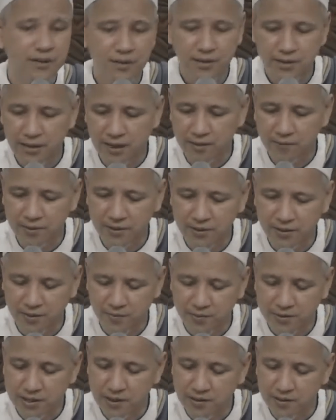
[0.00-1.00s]
nggak benar,
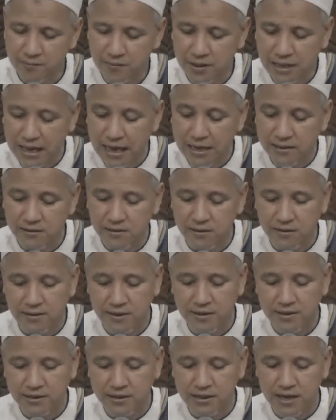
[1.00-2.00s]
bisa mengkader
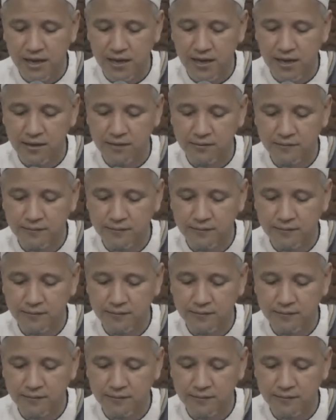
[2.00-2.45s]
dari sekarang.